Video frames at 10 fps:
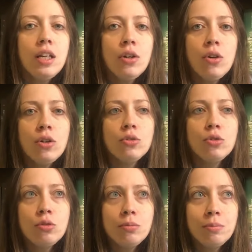Io
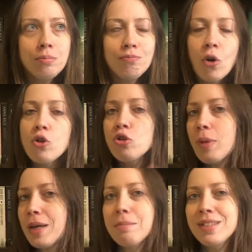non voglio
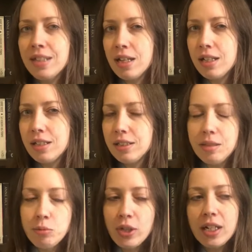mai basare
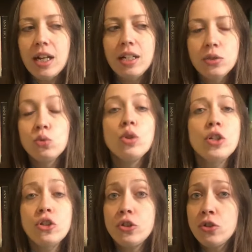il mio canale sulle
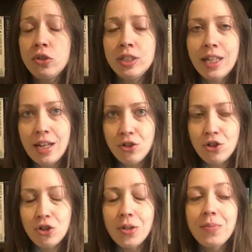recensioni
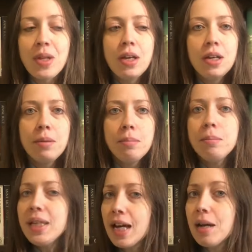trash.
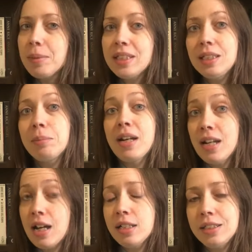Mi capita di
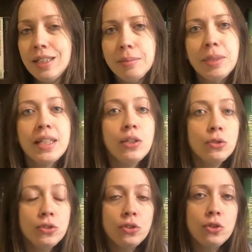parlare di libri che
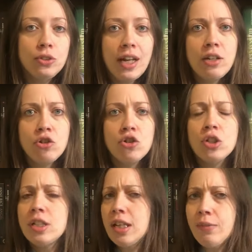considero
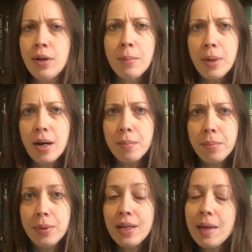trash nei wrap
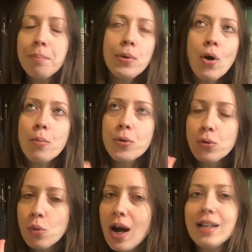up e
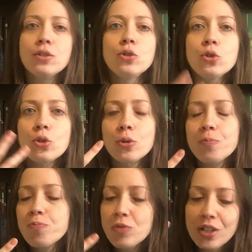proprio
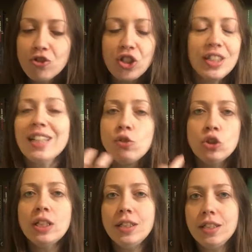quando c'è tanto
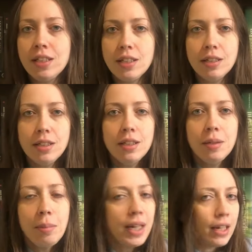da dire
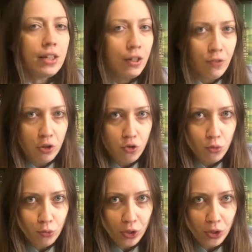magari ne faccio un